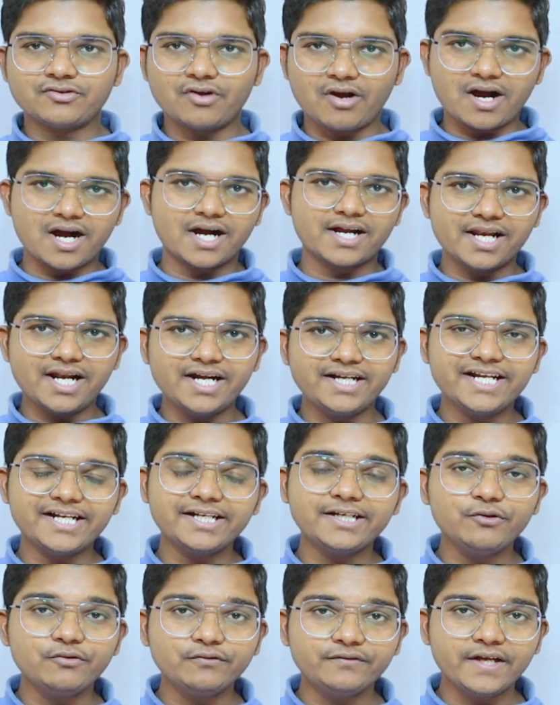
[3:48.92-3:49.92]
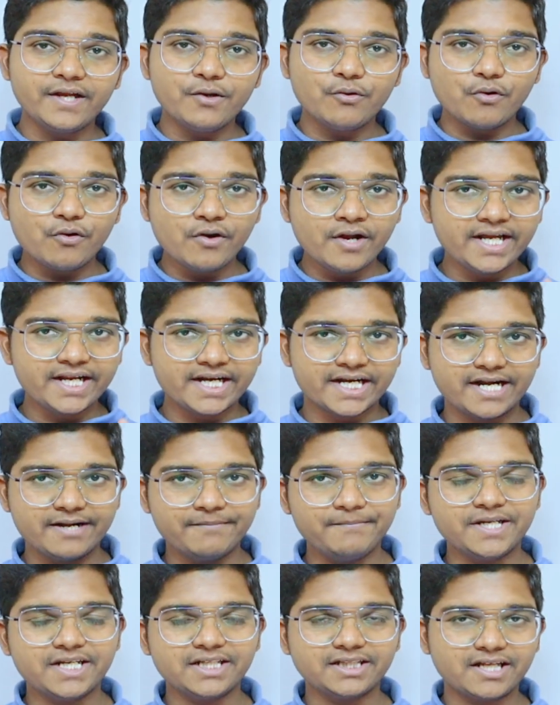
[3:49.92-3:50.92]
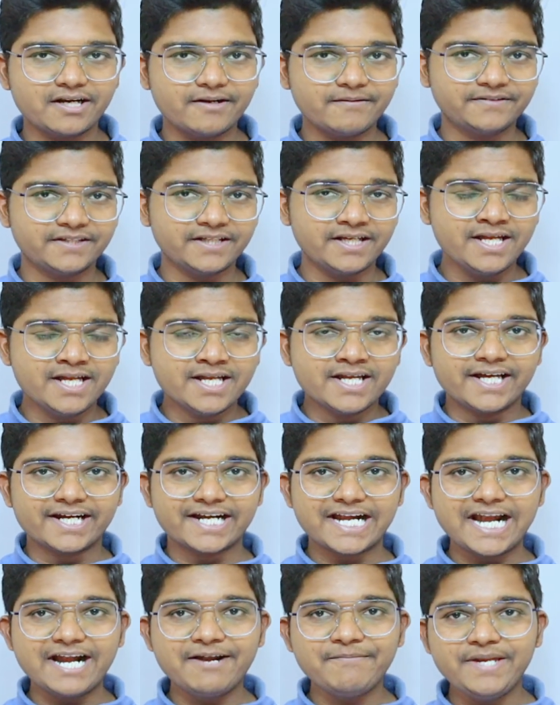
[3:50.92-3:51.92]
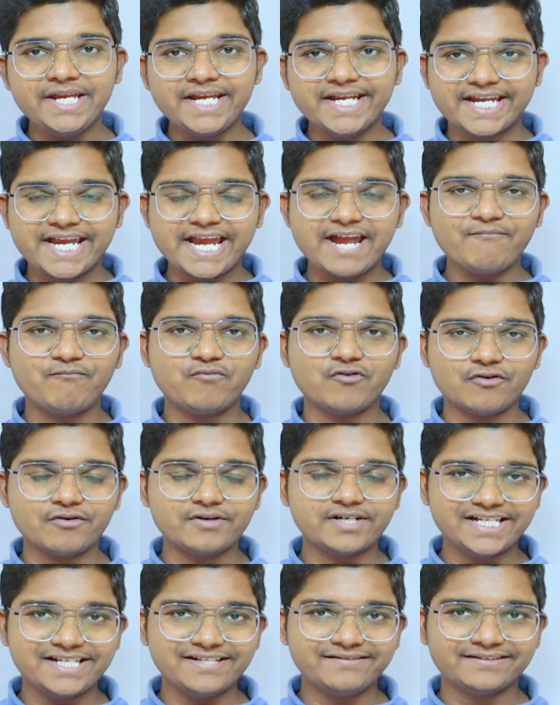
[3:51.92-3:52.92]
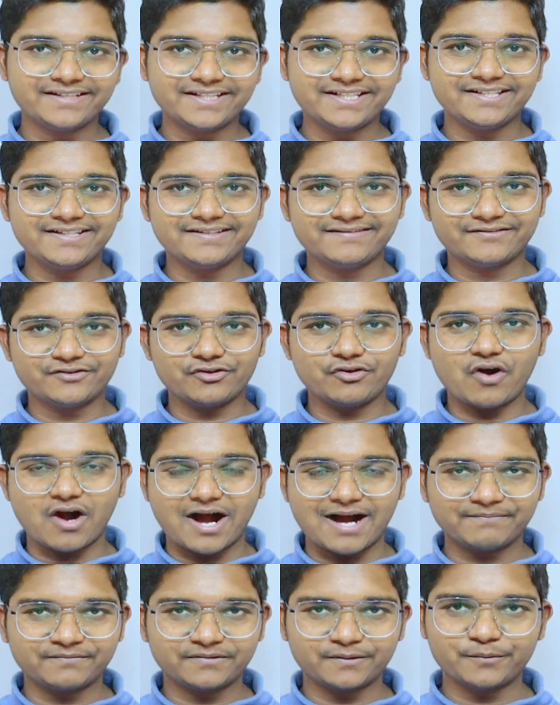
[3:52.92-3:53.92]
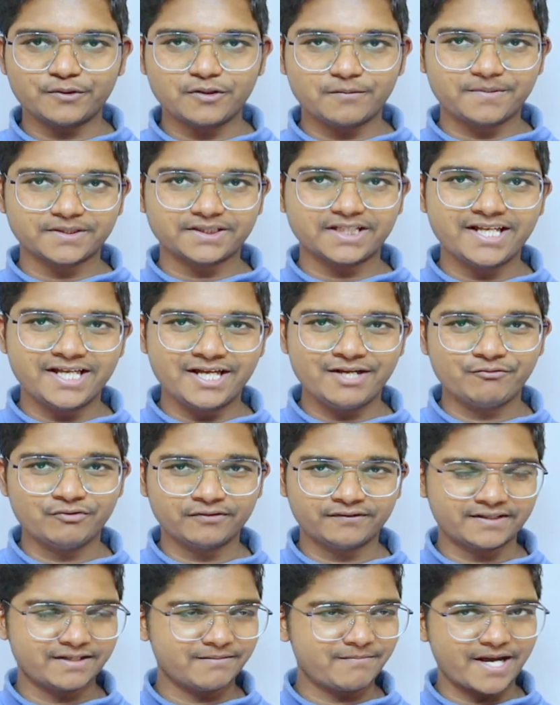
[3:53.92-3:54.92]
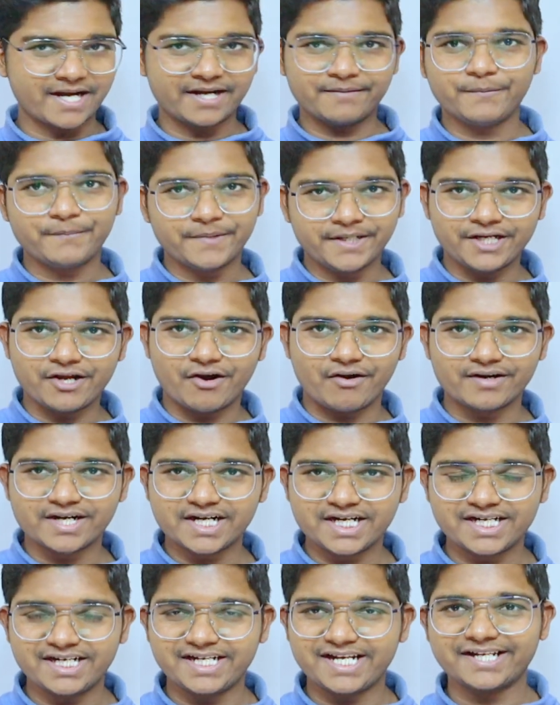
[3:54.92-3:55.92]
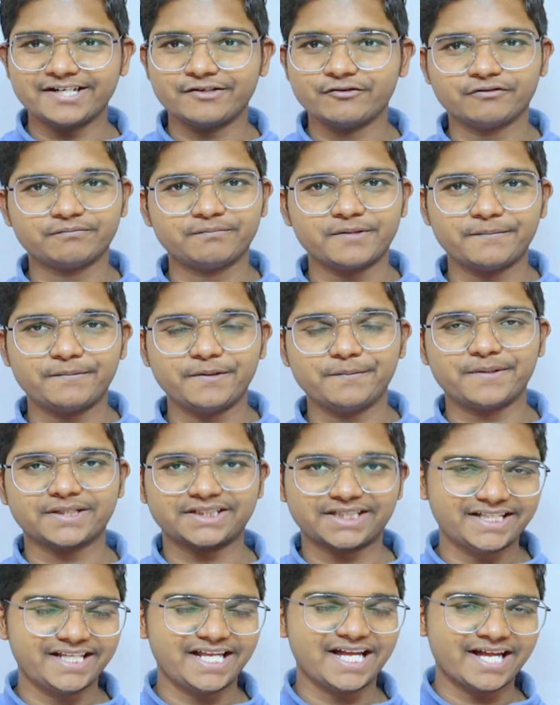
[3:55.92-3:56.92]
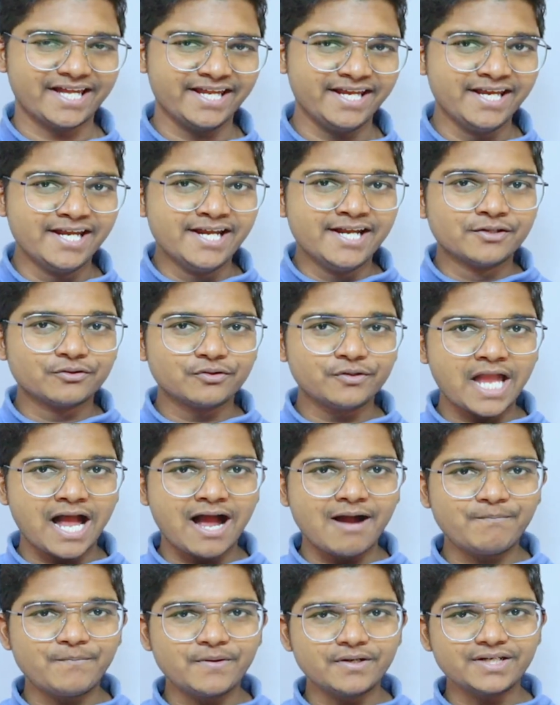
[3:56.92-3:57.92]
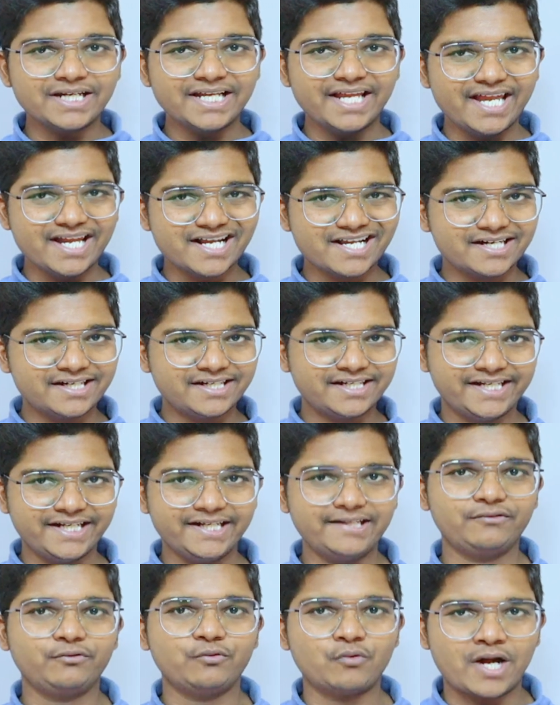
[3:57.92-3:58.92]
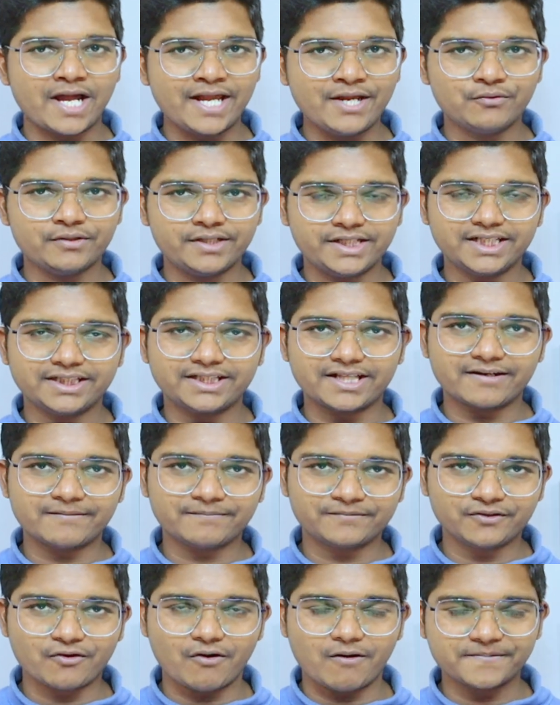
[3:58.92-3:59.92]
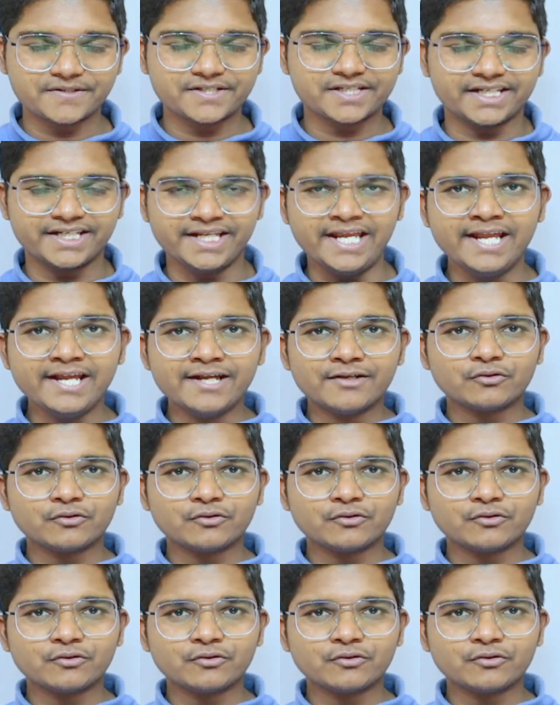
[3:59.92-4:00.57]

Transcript: जो अगला टेक न्यूज है वो है रेडमी की तरफ से रेडमी के फोर्टी सीरीज जो आप सबको पता ही है उसके बारे में मैंने ऑलरेडी टेक न्यूज में भी बता दिया है तो यहाँ पर एक टीज हुआ है उनकी तरफ से ऑफिशियली